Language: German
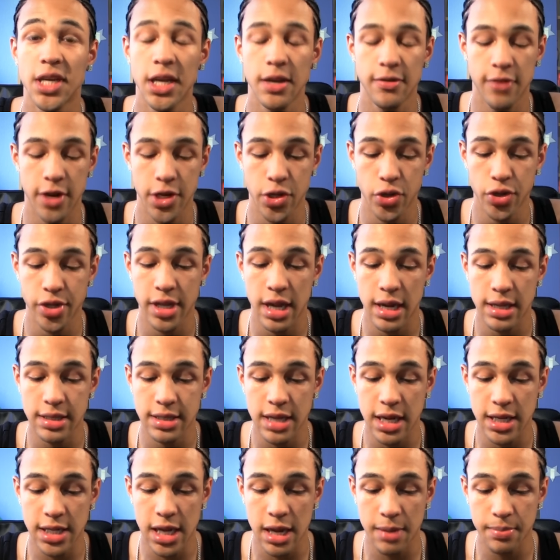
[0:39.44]
Er gehört zu
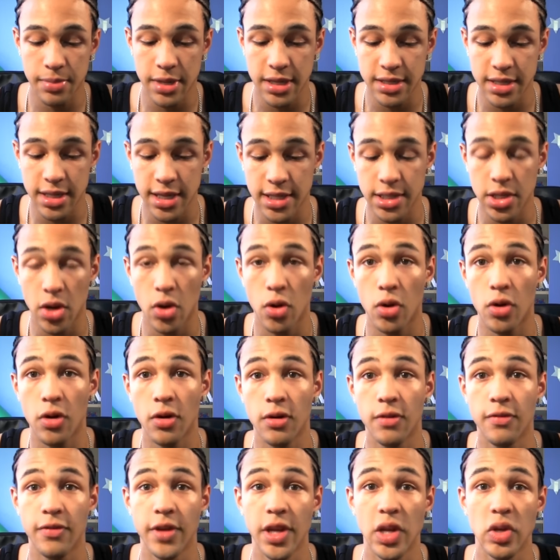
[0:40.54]
den Urvätern deutscher
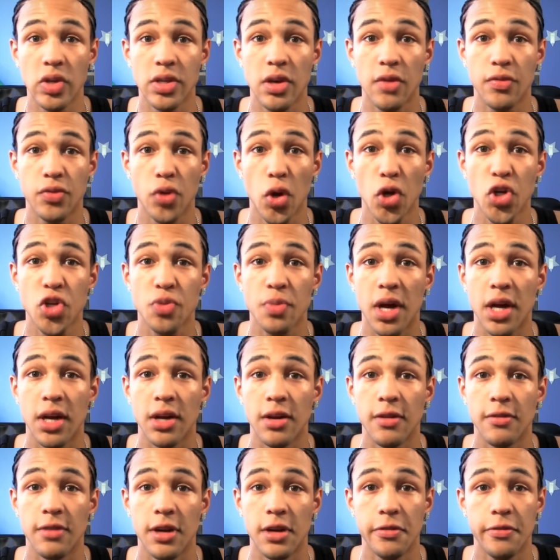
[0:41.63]

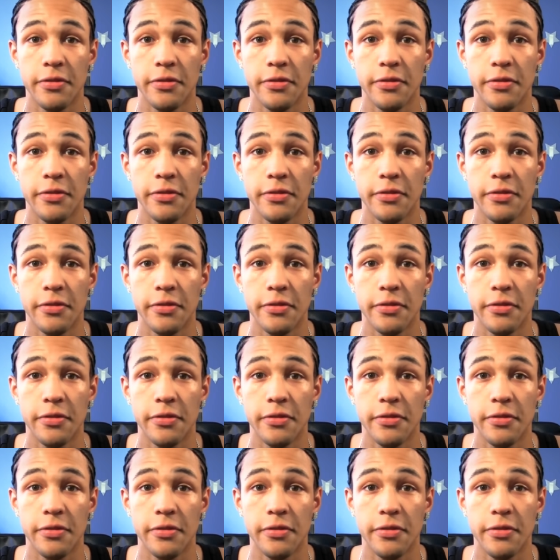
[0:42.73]
YouTube-Unterhaltung.